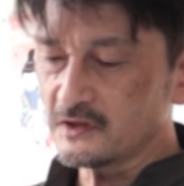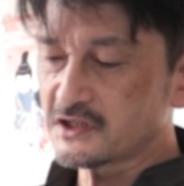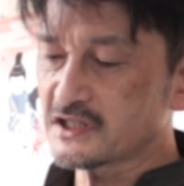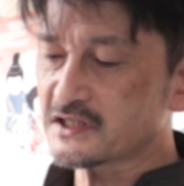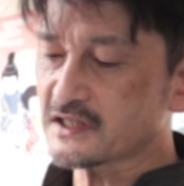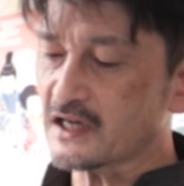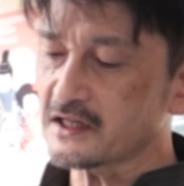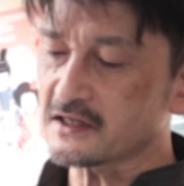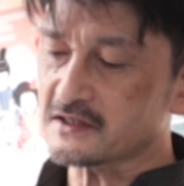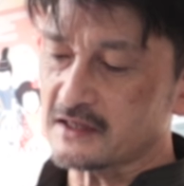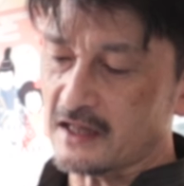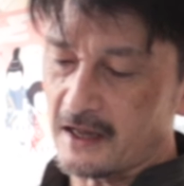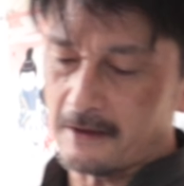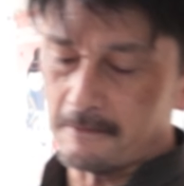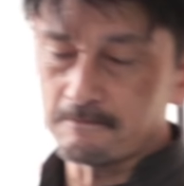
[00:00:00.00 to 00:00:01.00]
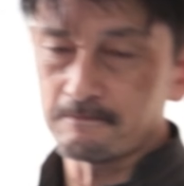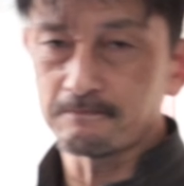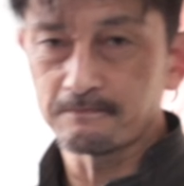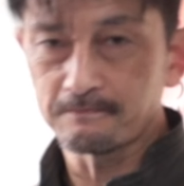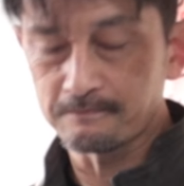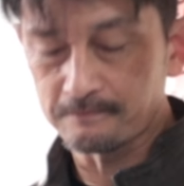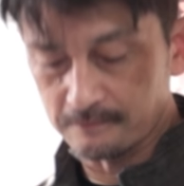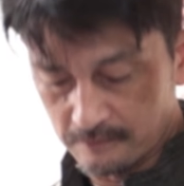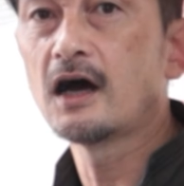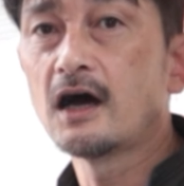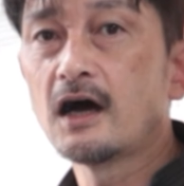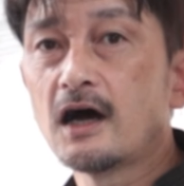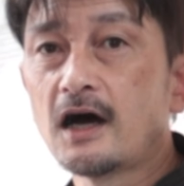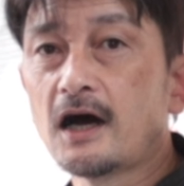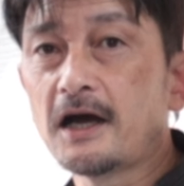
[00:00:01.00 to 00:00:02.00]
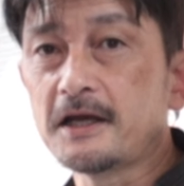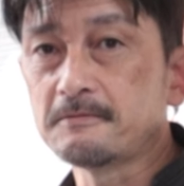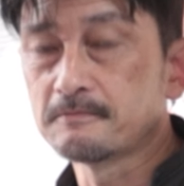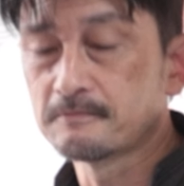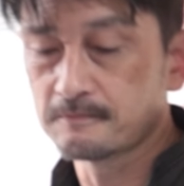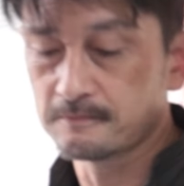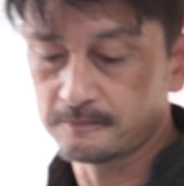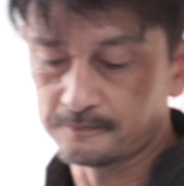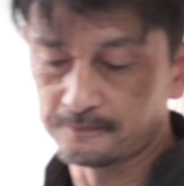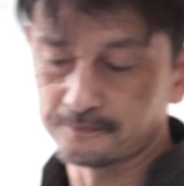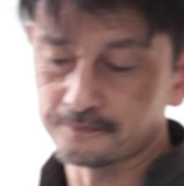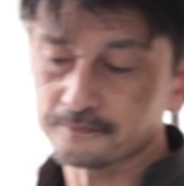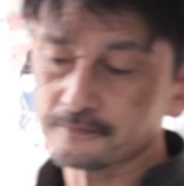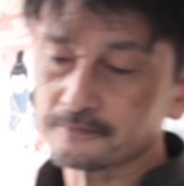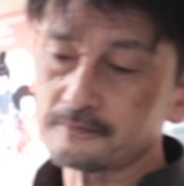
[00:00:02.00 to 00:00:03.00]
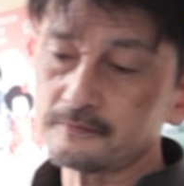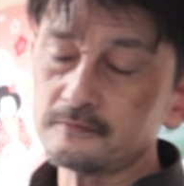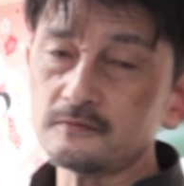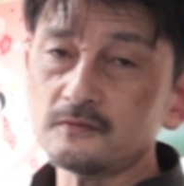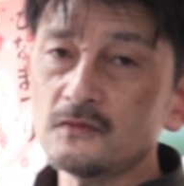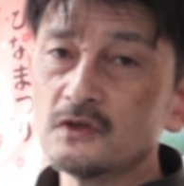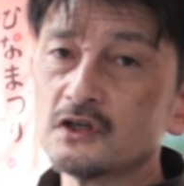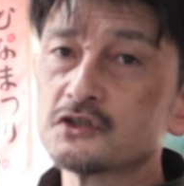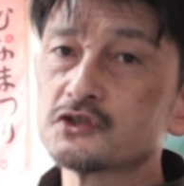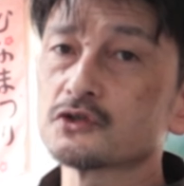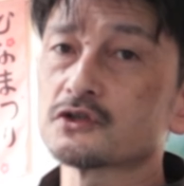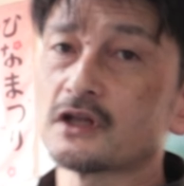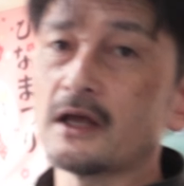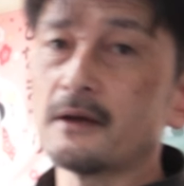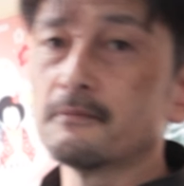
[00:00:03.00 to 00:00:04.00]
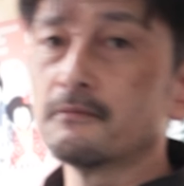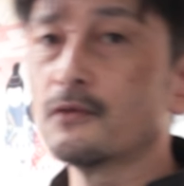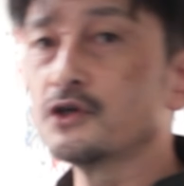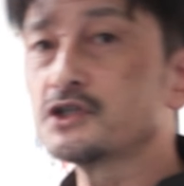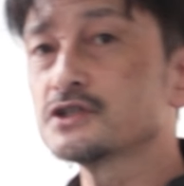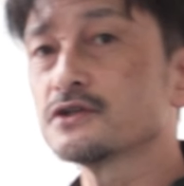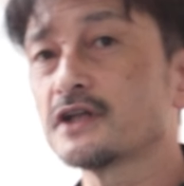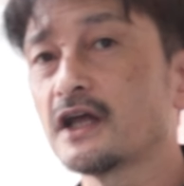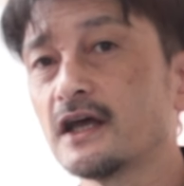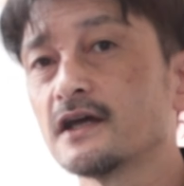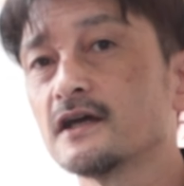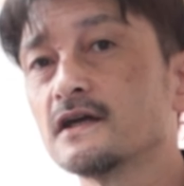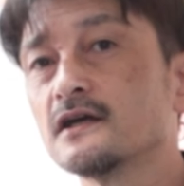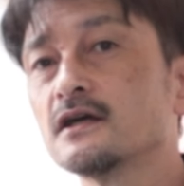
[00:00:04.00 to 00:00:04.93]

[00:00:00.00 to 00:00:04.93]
実際ですね、はい。ちょっとね、もう一度ね、